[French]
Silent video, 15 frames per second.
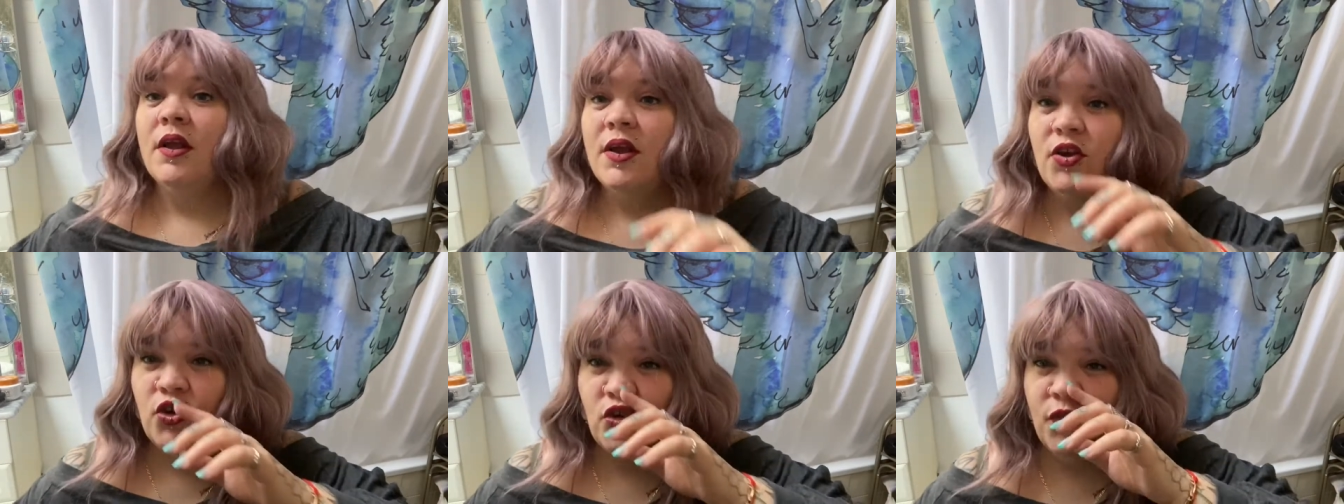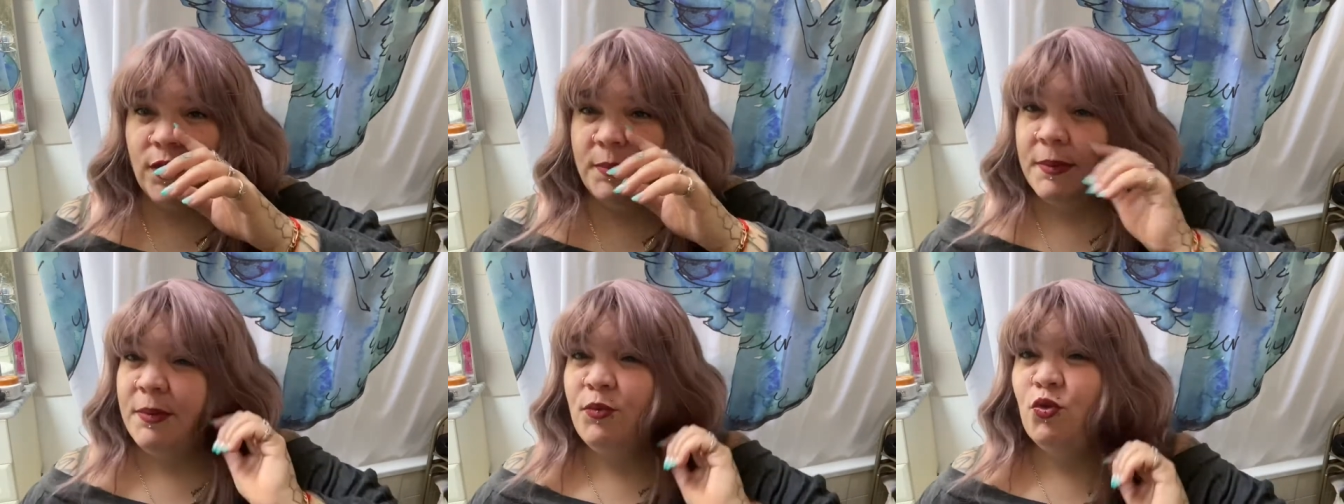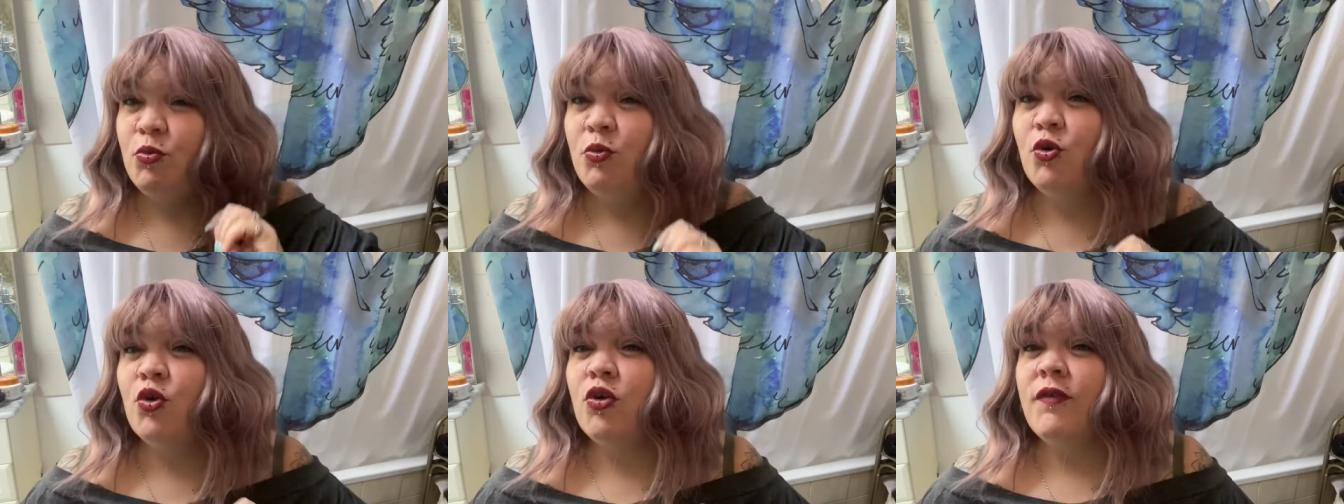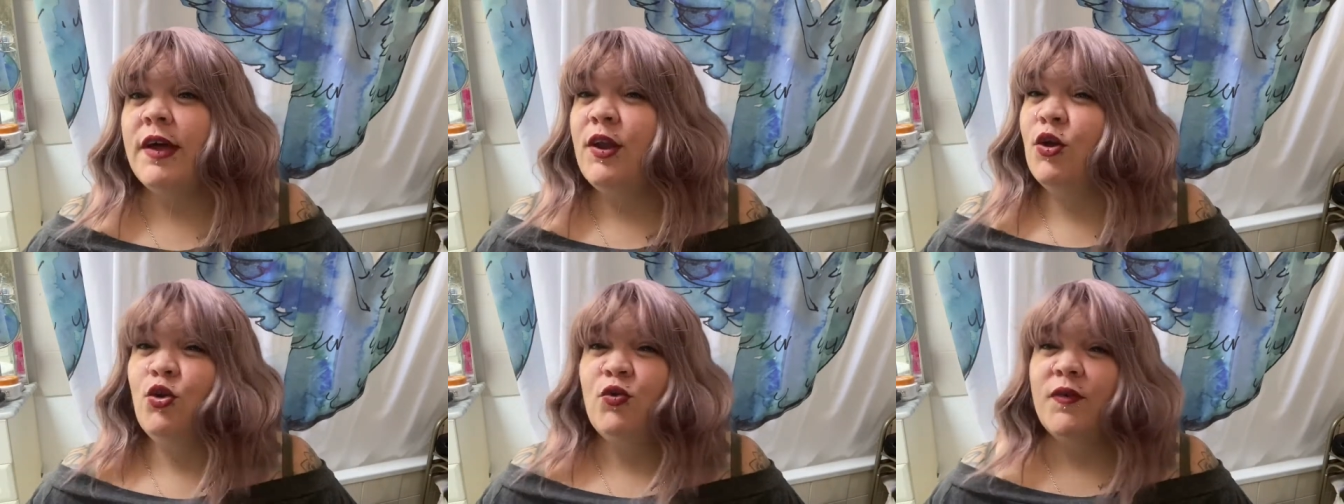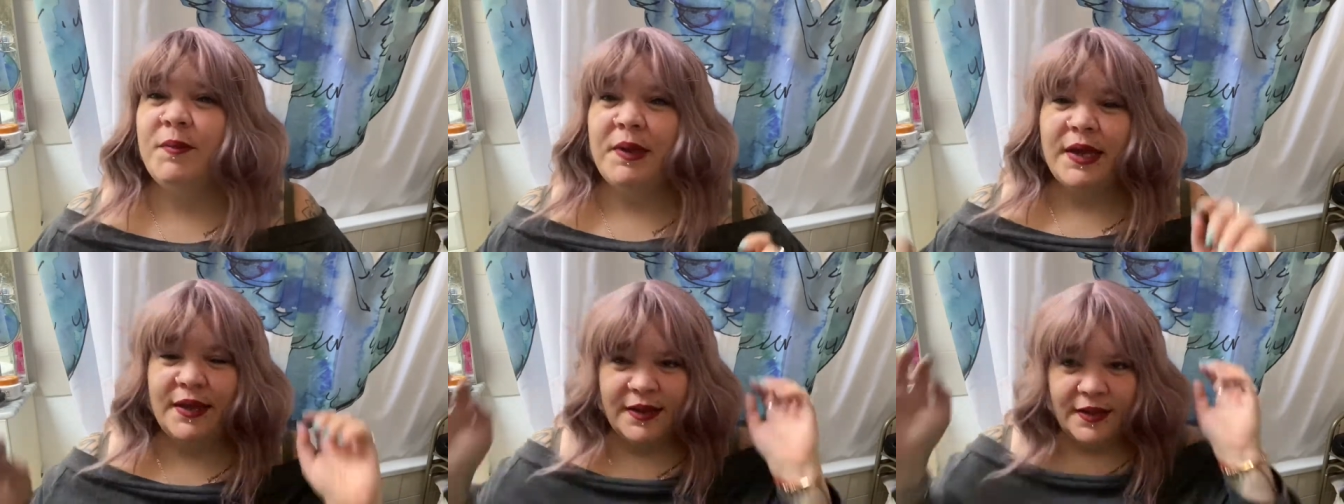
Je vais même de me crever un oeil, tout va bien.